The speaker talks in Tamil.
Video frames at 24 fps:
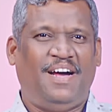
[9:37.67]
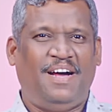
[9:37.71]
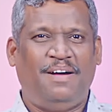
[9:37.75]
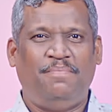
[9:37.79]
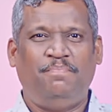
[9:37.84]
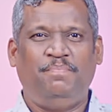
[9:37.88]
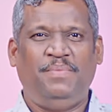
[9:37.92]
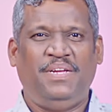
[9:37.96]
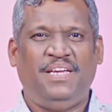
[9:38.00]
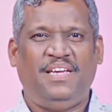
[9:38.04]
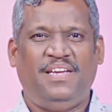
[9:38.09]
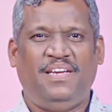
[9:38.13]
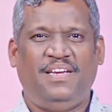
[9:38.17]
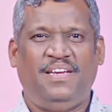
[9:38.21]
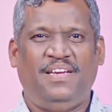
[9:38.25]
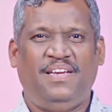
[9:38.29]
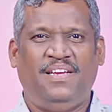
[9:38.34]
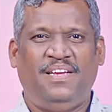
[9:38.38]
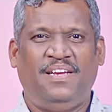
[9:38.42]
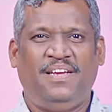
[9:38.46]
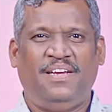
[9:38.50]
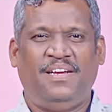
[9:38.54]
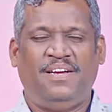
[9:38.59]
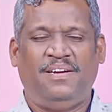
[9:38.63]
அம்மி
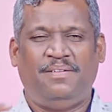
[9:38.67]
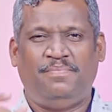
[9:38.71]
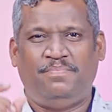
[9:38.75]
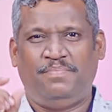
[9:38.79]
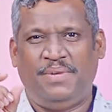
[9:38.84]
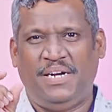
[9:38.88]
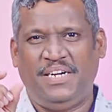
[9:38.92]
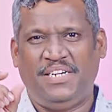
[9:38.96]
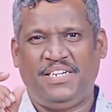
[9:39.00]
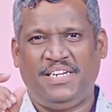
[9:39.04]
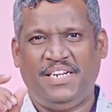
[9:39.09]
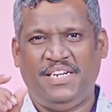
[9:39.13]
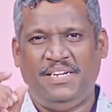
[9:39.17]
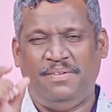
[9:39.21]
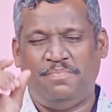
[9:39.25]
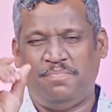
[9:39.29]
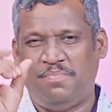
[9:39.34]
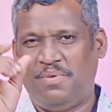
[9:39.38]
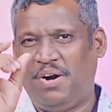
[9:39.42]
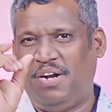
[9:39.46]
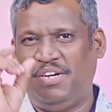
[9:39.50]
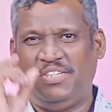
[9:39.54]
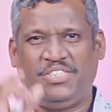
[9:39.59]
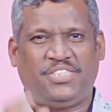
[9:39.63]
மல்டி
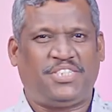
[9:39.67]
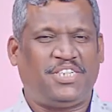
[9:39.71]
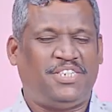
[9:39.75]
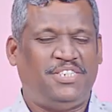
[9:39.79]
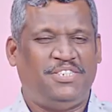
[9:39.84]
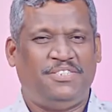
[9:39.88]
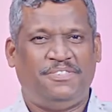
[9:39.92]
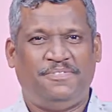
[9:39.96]
மால்ட்